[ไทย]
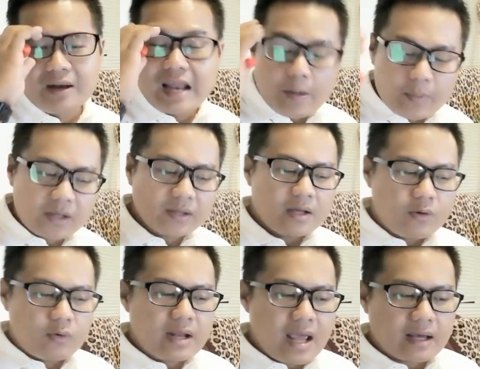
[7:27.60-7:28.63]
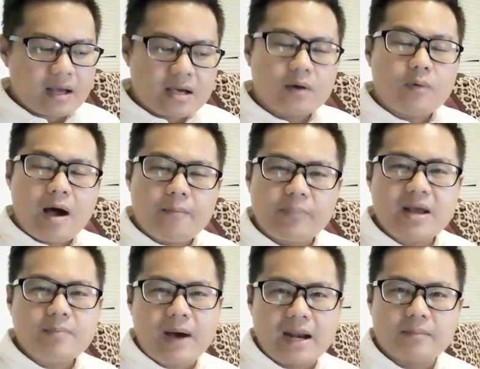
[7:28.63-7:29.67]
ดาวมฤตยูเนี่ยก็คือความพลิ
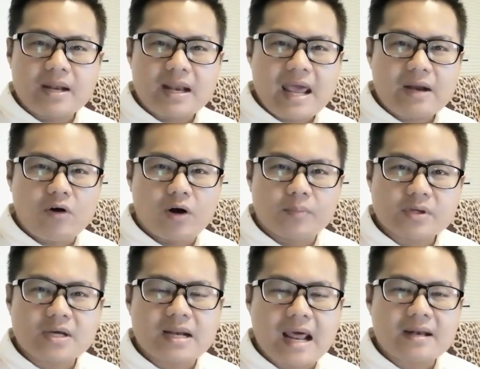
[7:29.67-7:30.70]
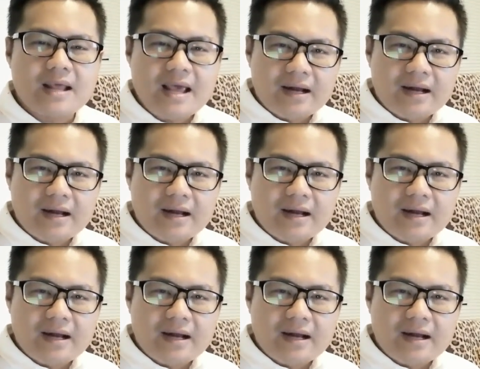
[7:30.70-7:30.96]
กผันไม่แน่นอน เพราะฉะนั้น